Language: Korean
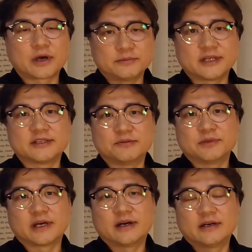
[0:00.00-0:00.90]

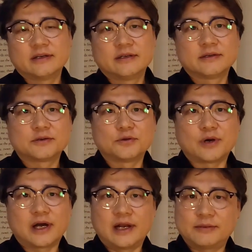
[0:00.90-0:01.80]
감사드립니다.
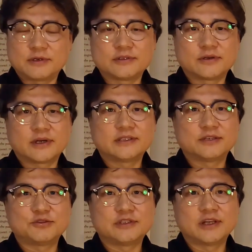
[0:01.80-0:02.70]
그리고 알람 설정까지
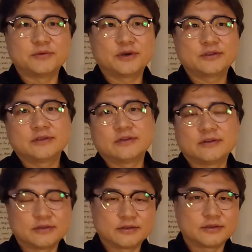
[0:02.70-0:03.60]
해주신다면
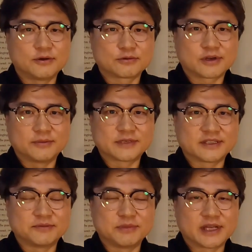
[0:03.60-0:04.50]
더욱더
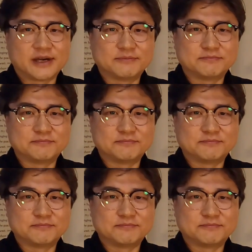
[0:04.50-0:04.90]
감사드립니다.